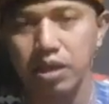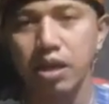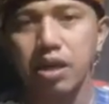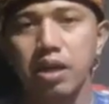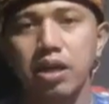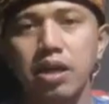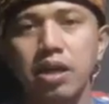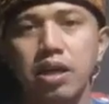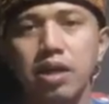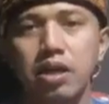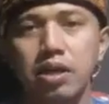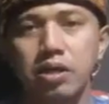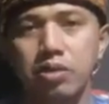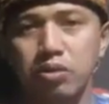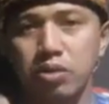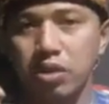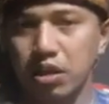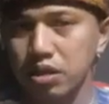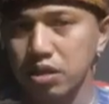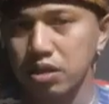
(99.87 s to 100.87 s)
nih ya.
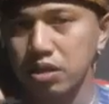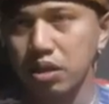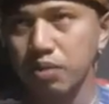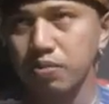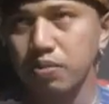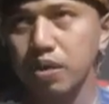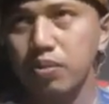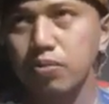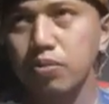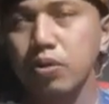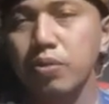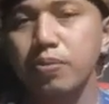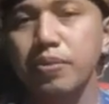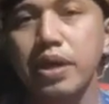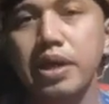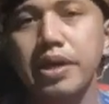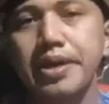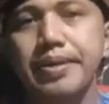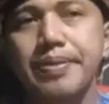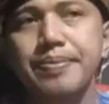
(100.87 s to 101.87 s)
Itu nanti siapkan
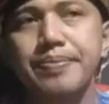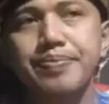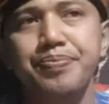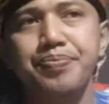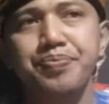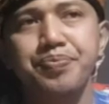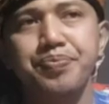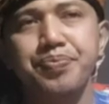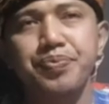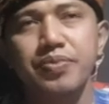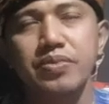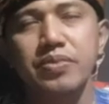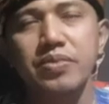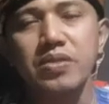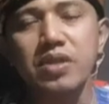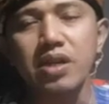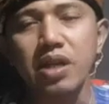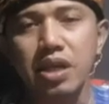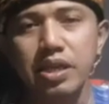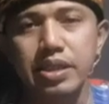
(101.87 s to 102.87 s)
pulpen,
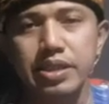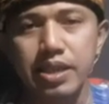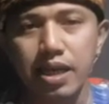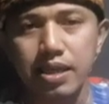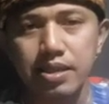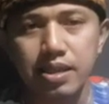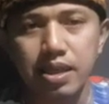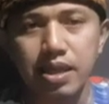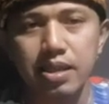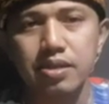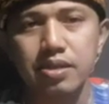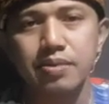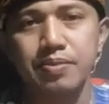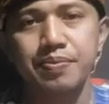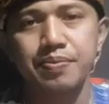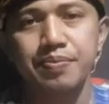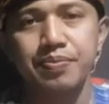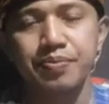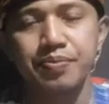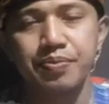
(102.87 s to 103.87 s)
dicatat.
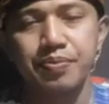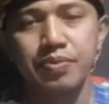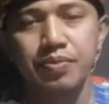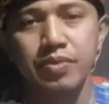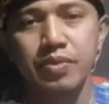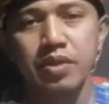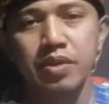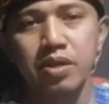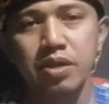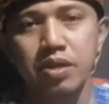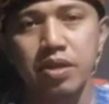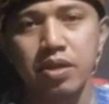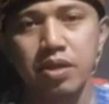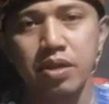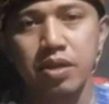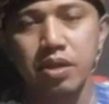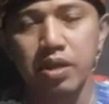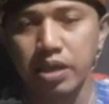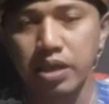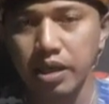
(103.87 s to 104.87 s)

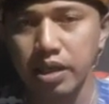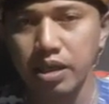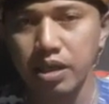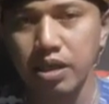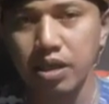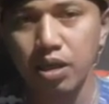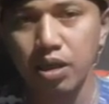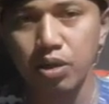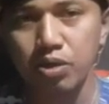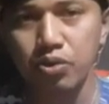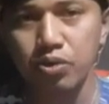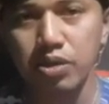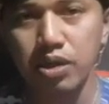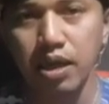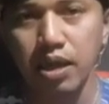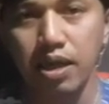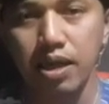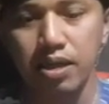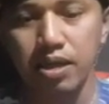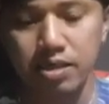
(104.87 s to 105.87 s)
Oke, kalau
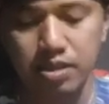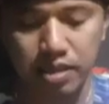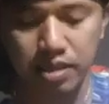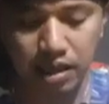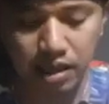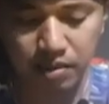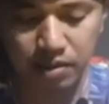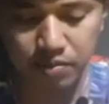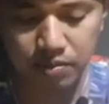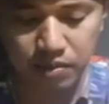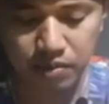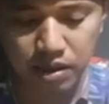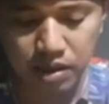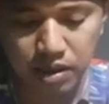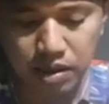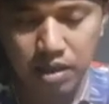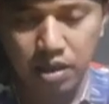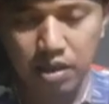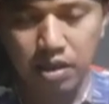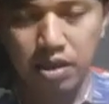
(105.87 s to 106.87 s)
sudah saya akan
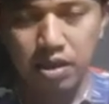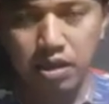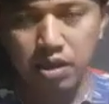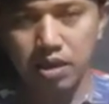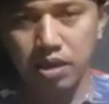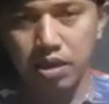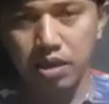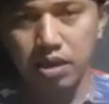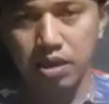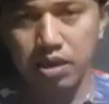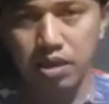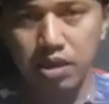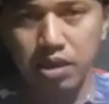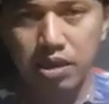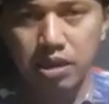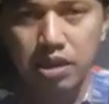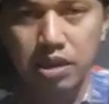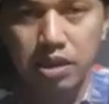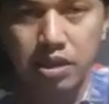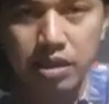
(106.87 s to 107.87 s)
eh,
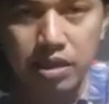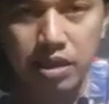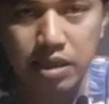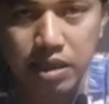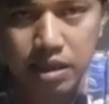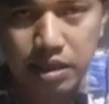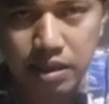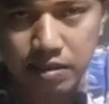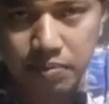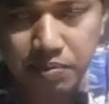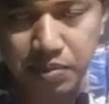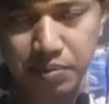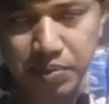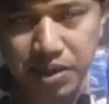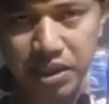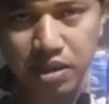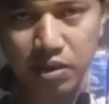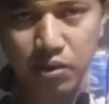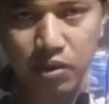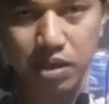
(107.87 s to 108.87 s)

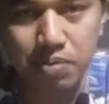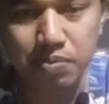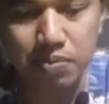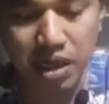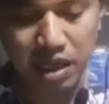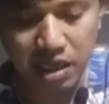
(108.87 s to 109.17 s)
memberitahukan